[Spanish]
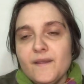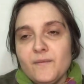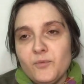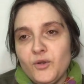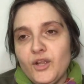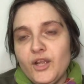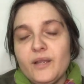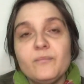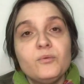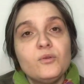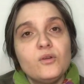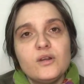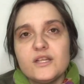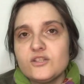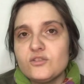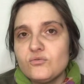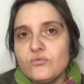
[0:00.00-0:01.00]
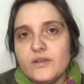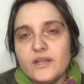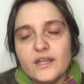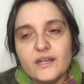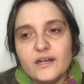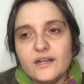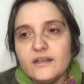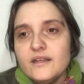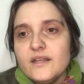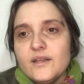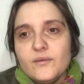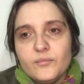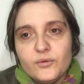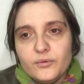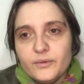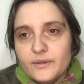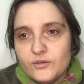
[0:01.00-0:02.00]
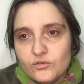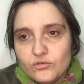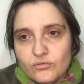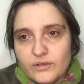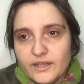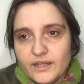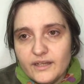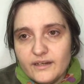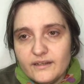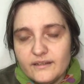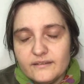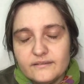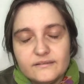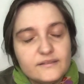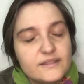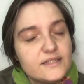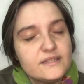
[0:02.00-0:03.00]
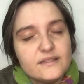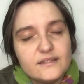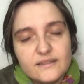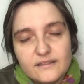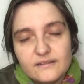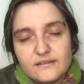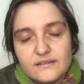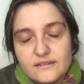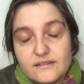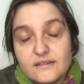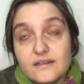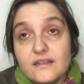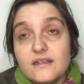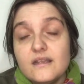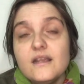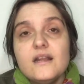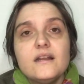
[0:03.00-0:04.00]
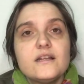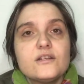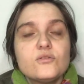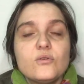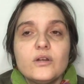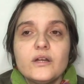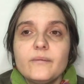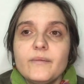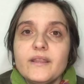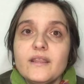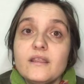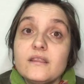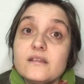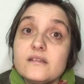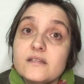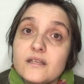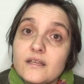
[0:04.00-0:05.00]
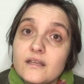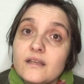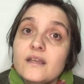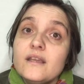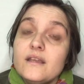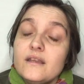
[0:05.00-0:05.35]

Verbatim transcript: por ejemplo, la suegra, pobre suegra, es que si la suegra me dice es que eh,